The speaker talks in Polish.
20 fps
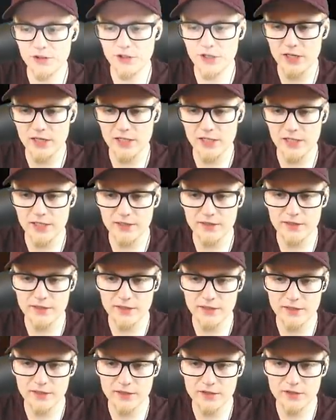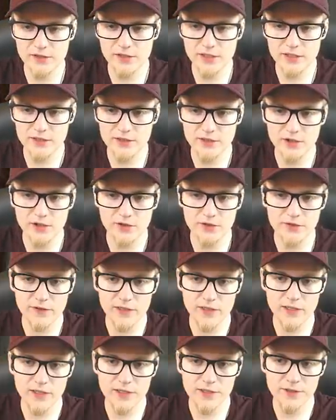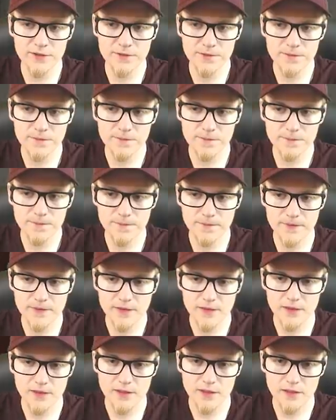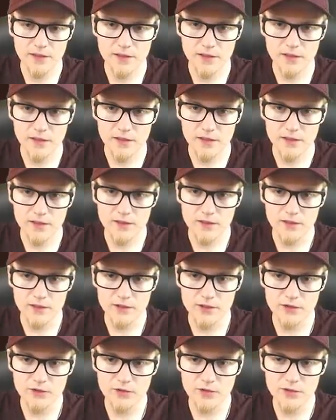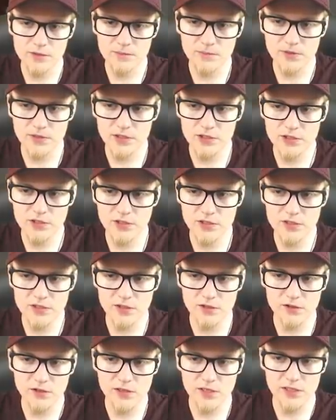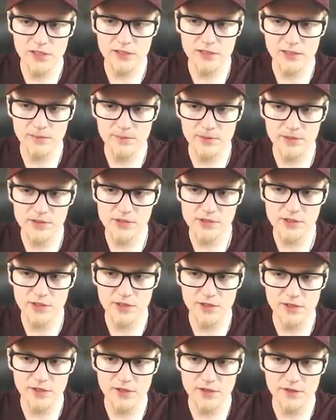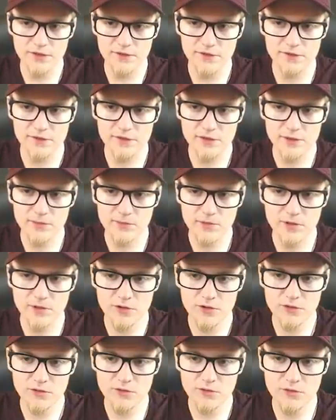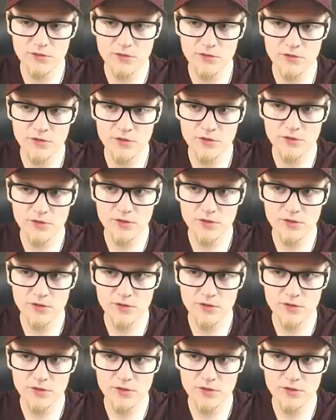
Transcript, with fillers: toalety dodatkowej. Także tu jest prysznic, to toaleta będzie w tym rogu.